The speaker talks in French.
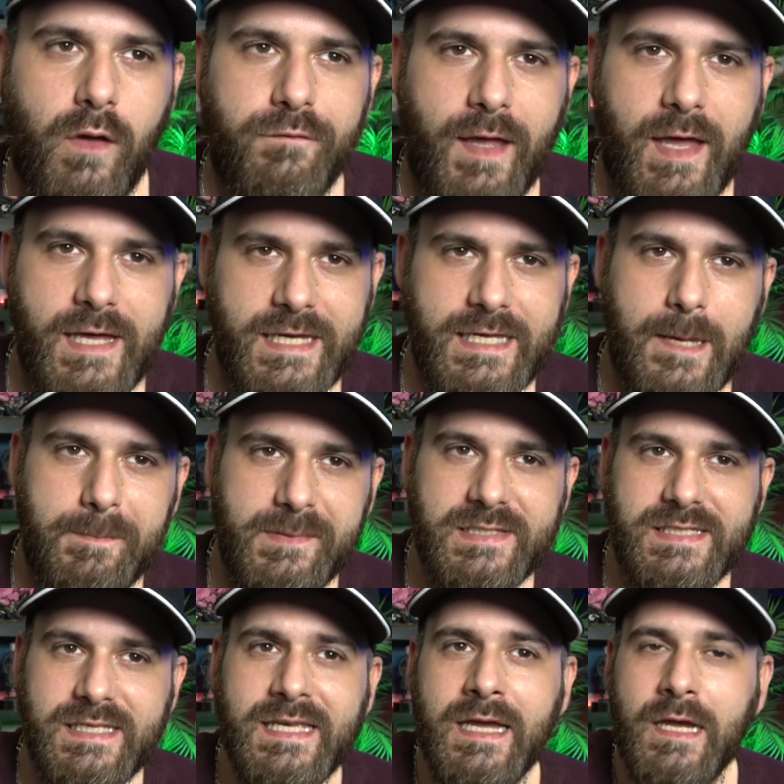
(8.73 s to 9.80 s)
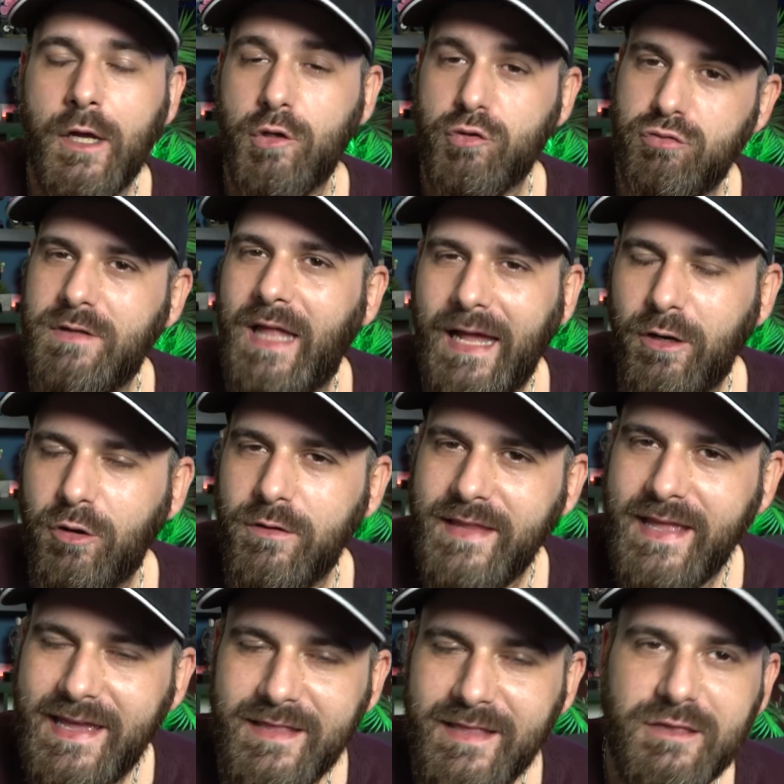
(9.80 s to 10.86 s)
On va faire un récap ici du
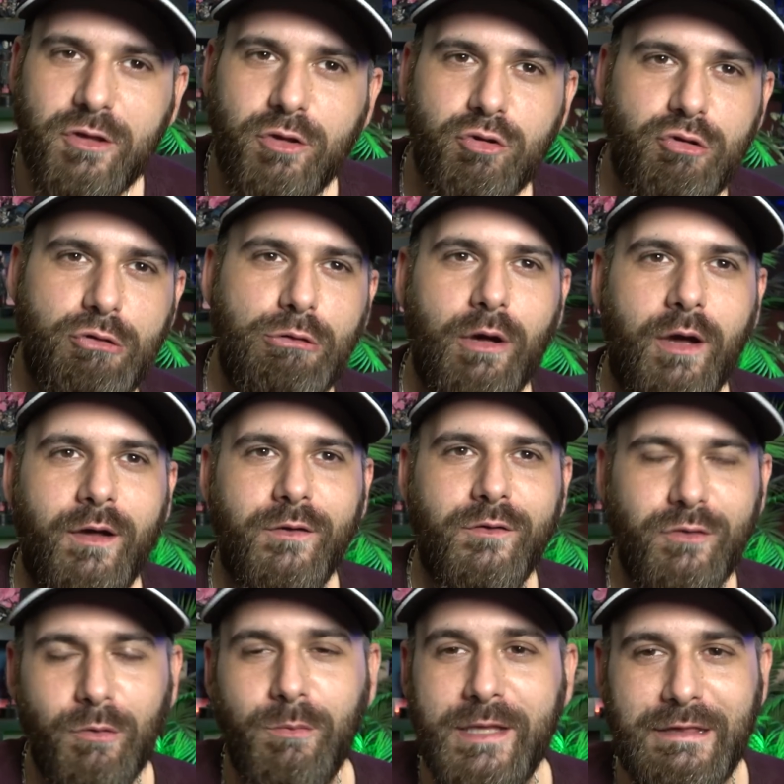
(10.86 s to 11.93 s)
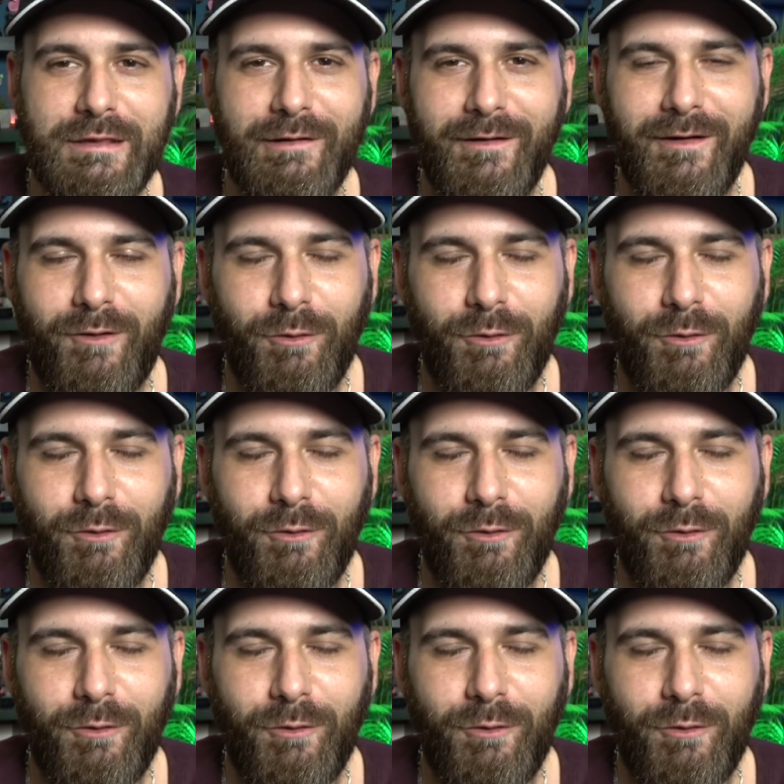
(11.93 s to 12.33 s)
Dragon Age, du euh, The Witcher.